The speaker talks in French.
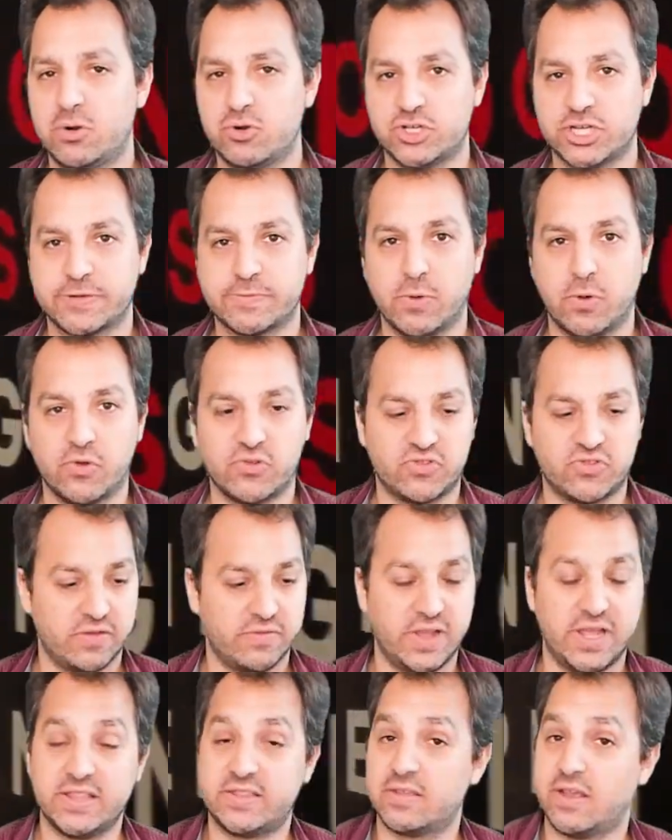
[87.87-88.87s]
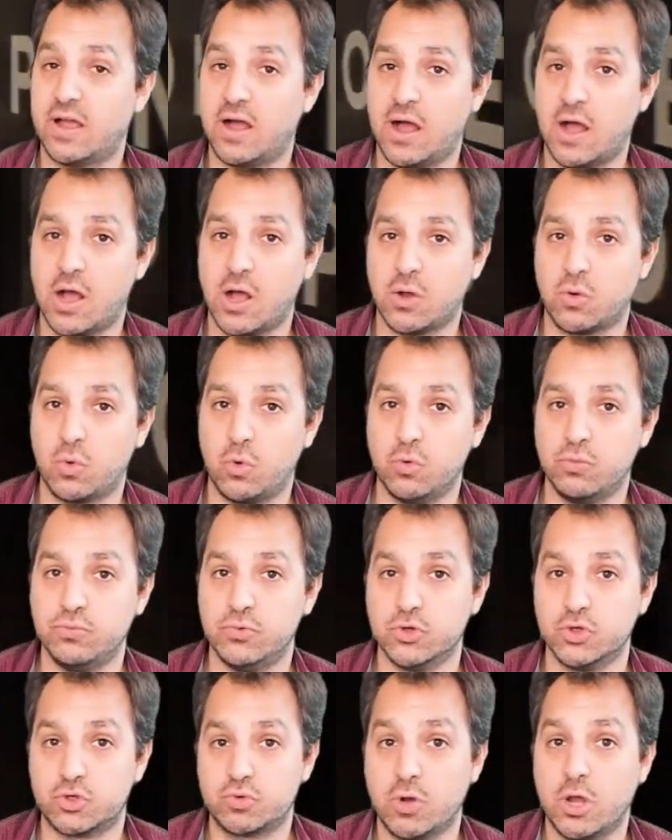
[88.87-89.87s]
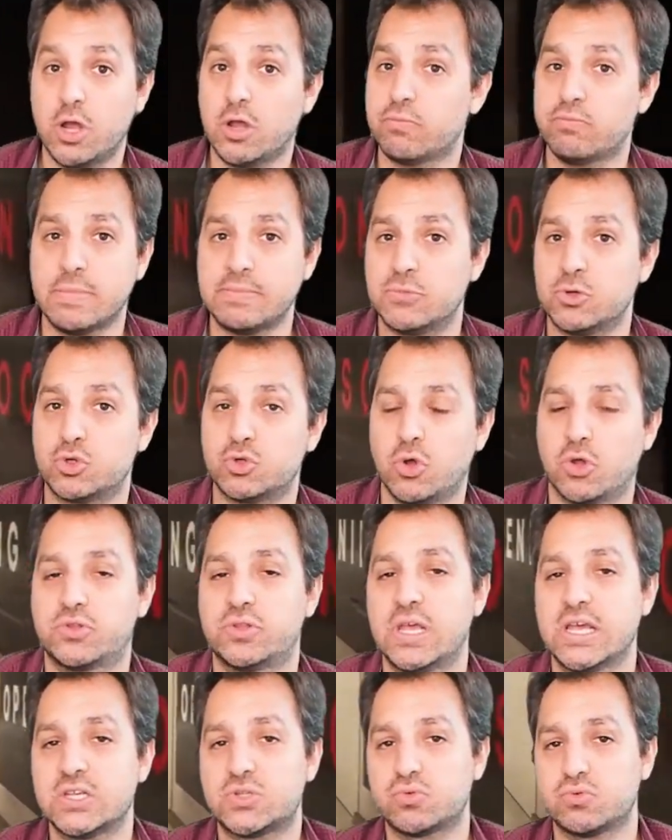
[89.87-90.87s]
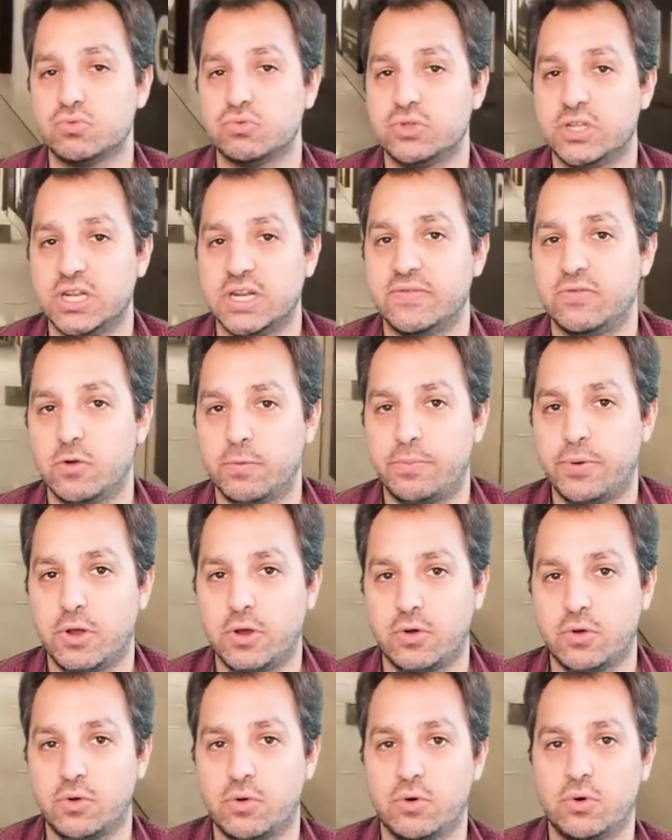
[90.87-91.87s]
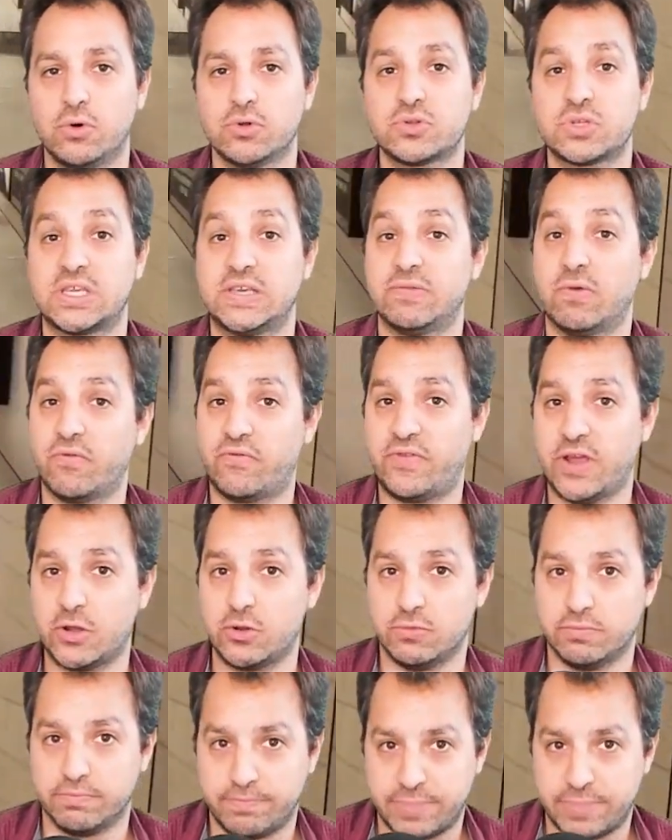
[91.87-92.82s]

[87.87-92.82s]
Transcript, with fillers: logiquement, ça va être un groupe de joueurs, de joueurs test ou des développeurs en haute, qui vont faire une